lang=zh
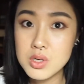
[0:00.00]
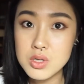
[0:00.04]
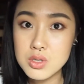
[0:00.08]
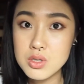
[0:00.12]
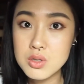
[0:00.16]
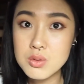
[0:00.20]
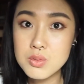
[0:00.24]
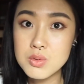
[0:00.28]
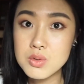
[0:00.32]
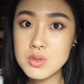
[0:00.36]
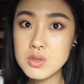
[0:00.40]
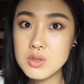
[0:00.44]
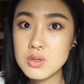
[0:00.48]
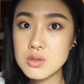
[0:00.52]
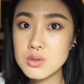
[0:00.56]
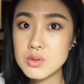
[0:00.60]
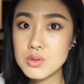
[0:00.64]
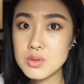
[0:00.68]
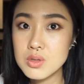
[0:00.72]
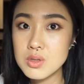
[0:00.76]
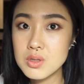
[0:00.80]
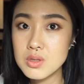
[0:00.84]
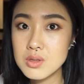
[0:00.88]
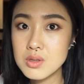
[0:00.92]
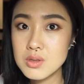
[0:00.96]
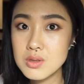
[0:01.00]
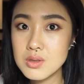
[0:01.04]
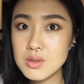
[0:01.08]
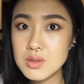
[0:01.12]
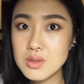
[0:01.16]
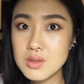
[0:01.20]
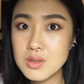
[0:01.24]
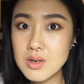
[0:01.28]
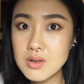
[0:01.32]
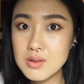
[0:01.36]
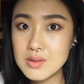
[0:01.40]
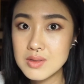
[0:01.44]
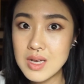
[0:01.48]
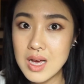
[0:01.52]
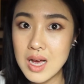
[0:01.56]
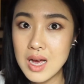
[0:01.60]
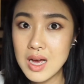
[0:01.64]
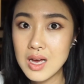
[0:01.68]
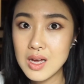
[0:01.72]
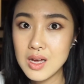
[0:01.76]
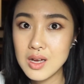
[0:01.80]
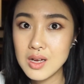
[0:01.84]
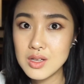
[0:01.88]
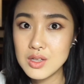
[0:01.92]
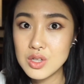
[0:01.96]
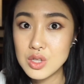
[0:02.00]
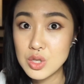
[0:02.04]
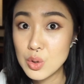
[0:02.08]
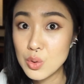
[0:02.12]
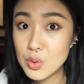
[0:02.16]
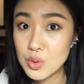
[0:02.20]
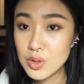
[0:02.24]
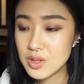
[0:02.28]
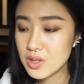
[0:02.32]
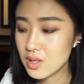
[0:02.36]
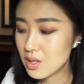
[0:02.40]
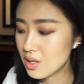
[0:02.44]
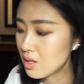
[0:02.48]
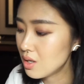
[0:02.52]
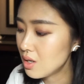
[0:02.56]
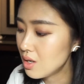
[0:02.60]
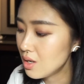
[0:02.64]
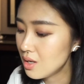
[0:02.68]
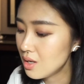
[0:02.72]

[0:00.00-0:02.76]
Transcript: 是不是就是更加牛了呢？